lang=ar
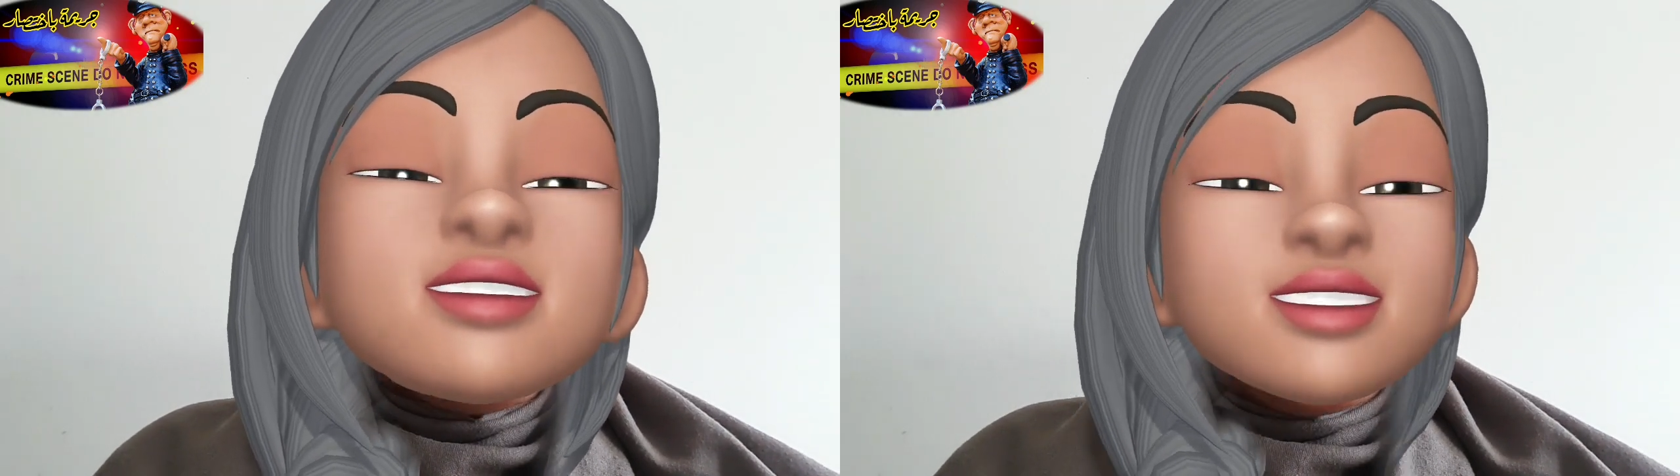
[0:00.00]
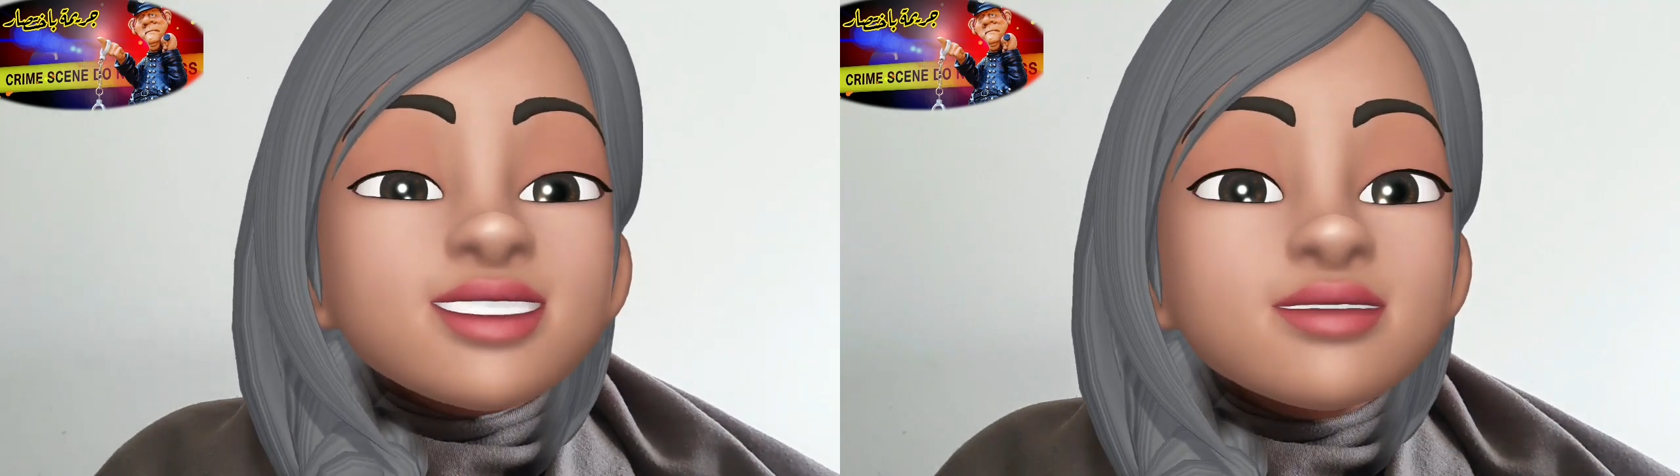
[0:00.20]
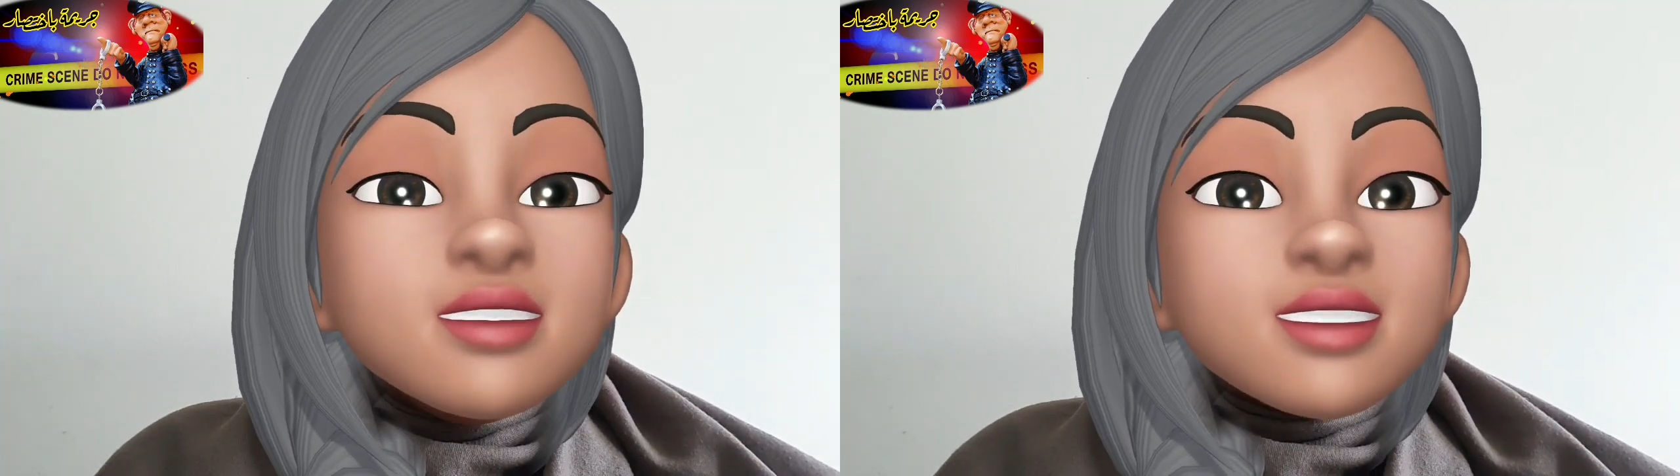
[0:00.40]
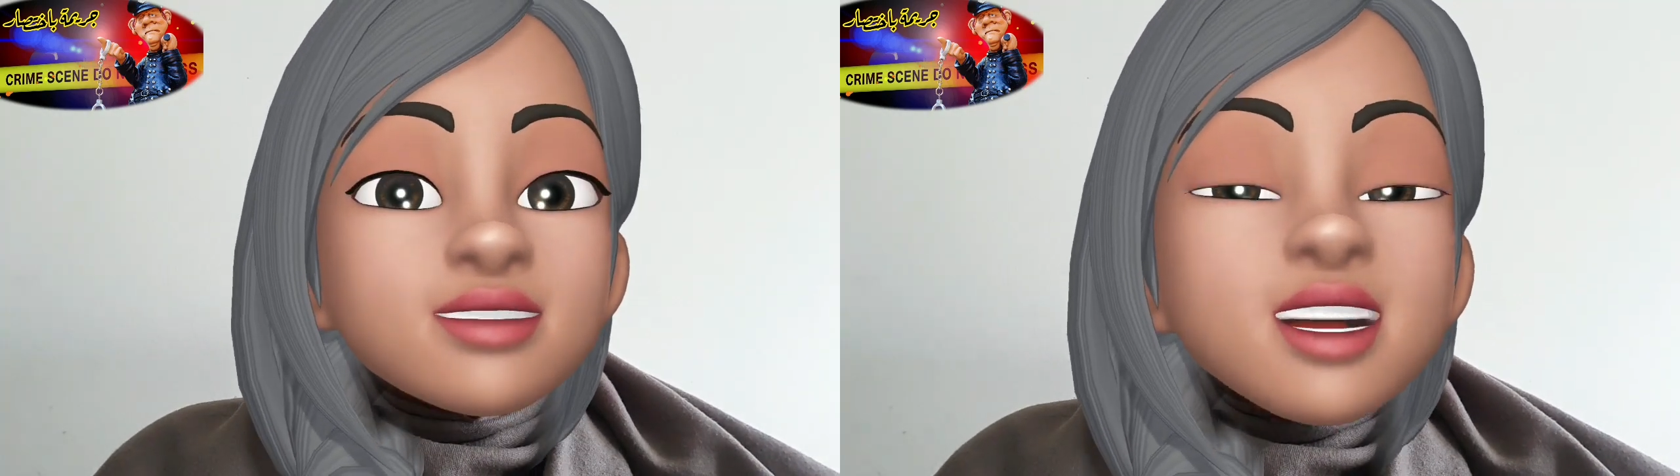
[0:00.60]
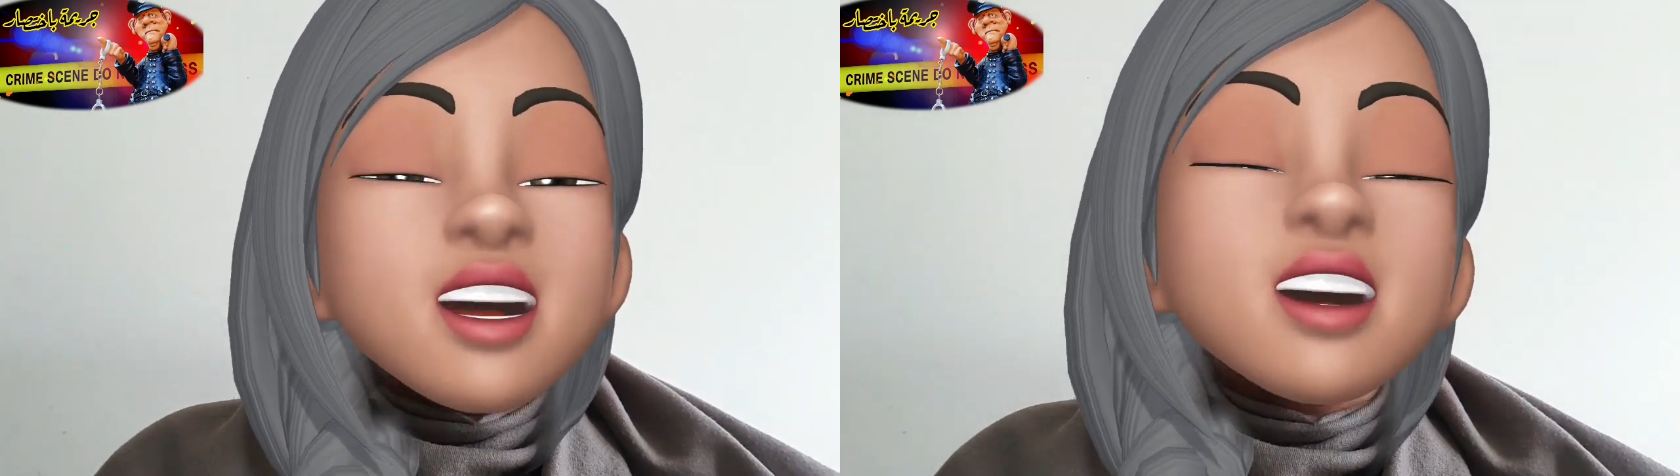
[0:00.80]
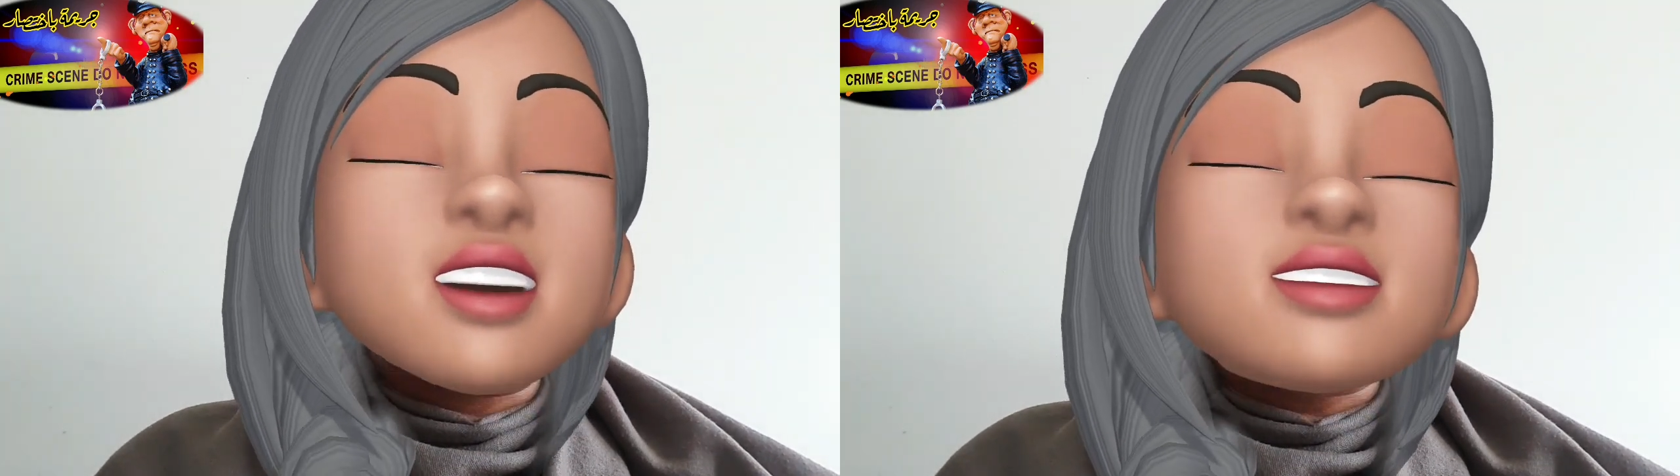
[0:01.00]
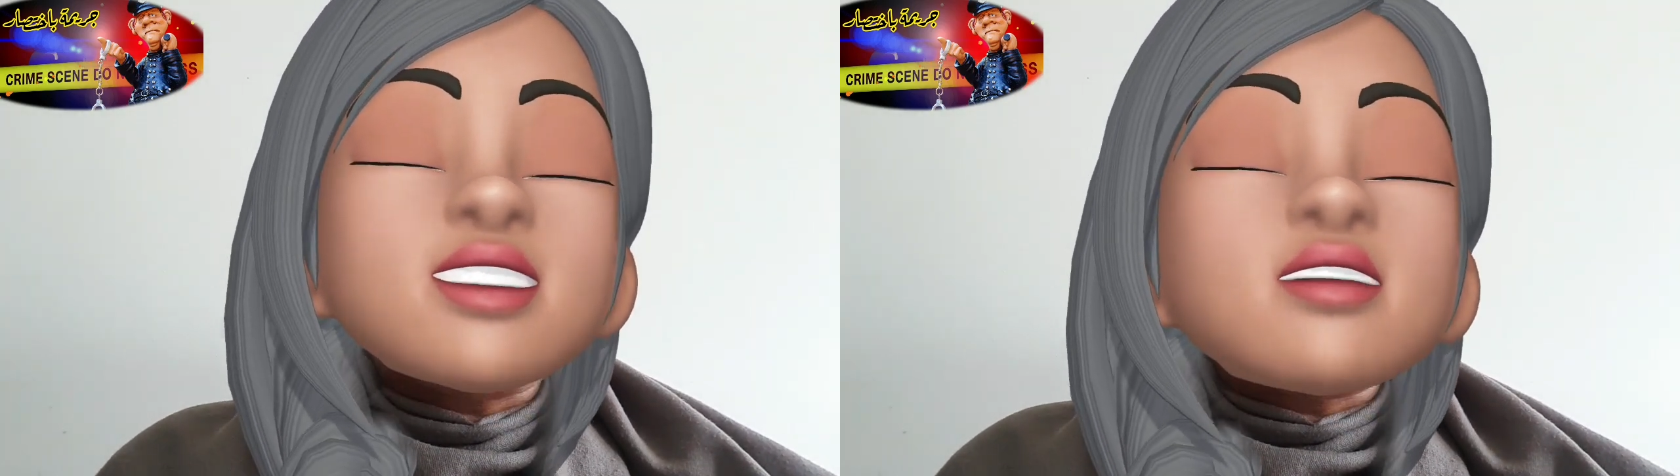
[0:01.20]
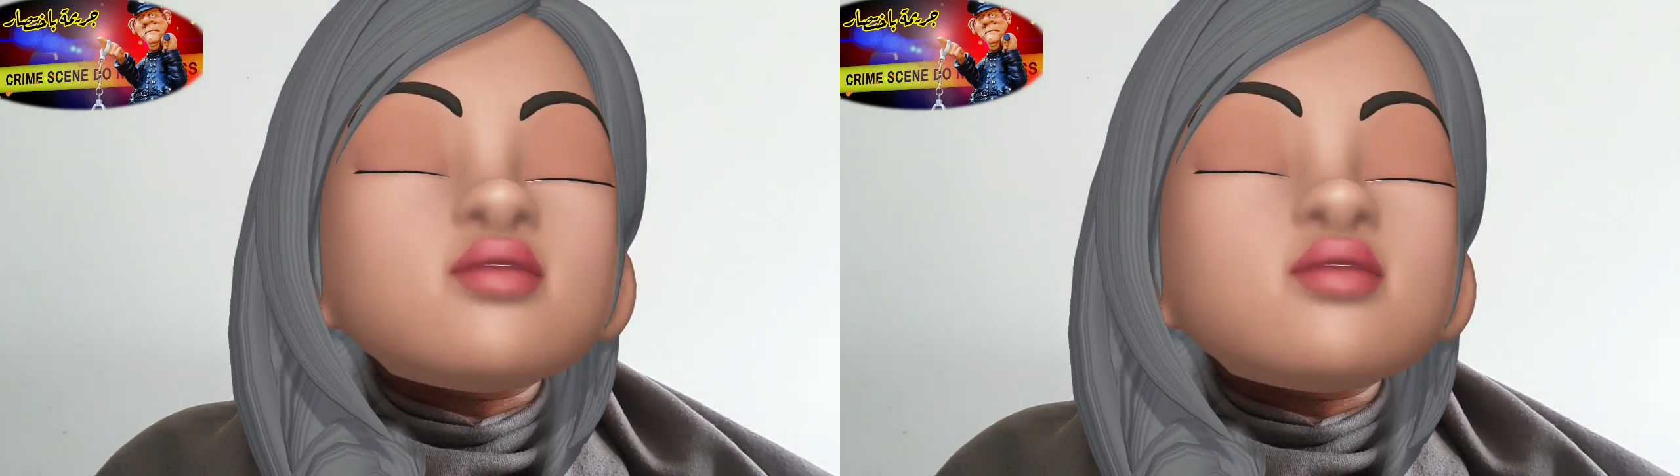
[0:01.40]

العزبات اخطر